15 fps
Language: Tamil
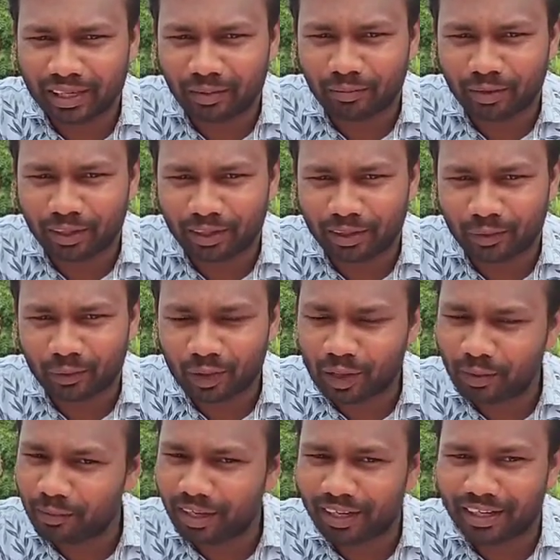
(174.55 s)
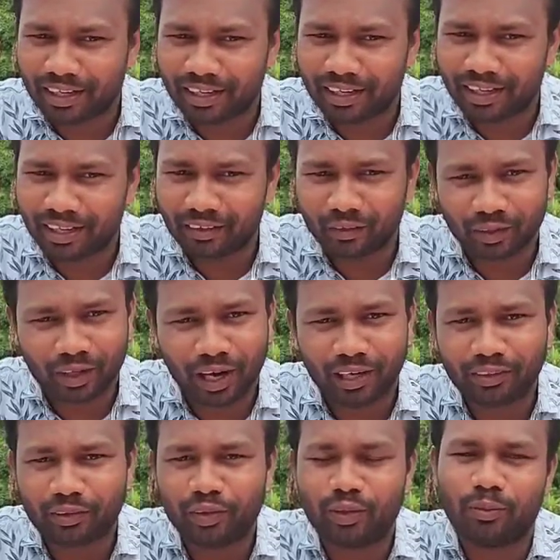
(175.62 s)
நம்ம குணமே என்னென்னா ஒரு
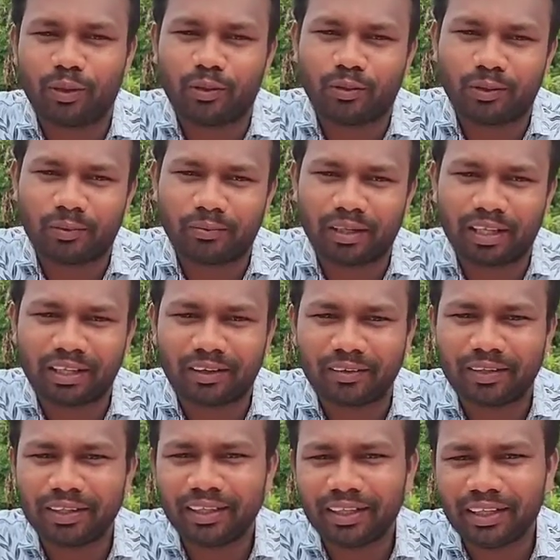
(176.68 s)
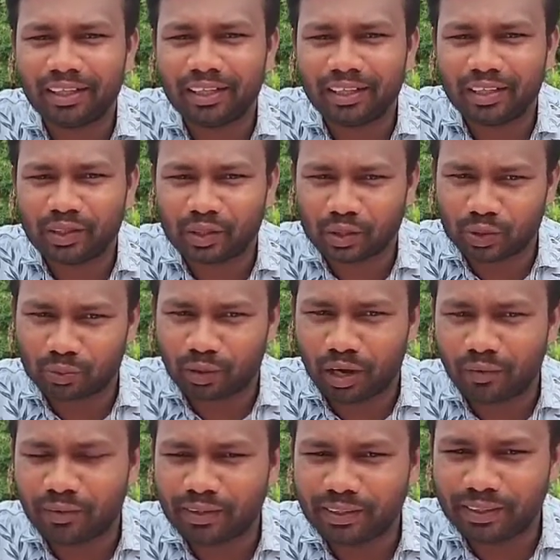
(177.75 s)
காட்டொழிவு முறை குணம் அதாவது
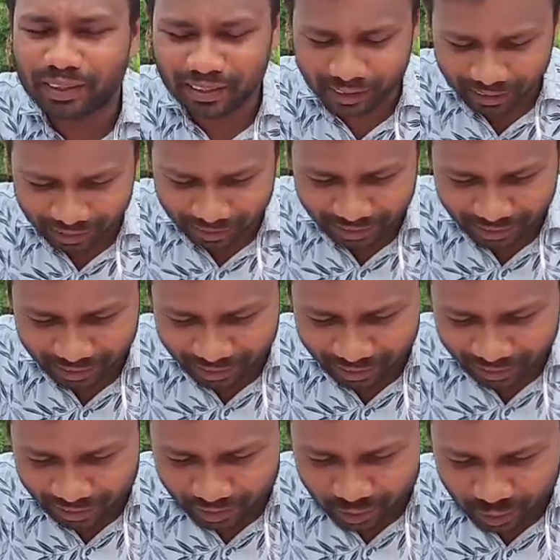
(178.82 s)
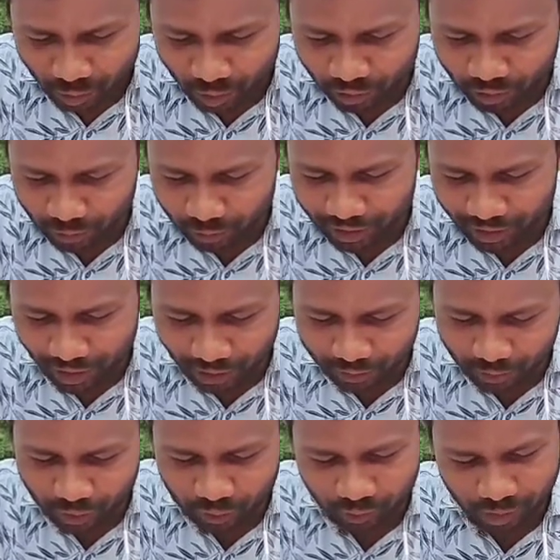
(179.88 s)
சுபாவத்துக்கு சுபாவத்தின்படி
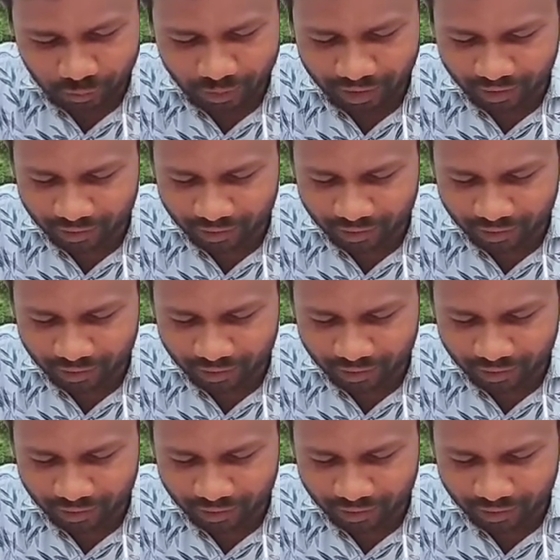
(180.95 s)
காட்டொழிவு மரமாக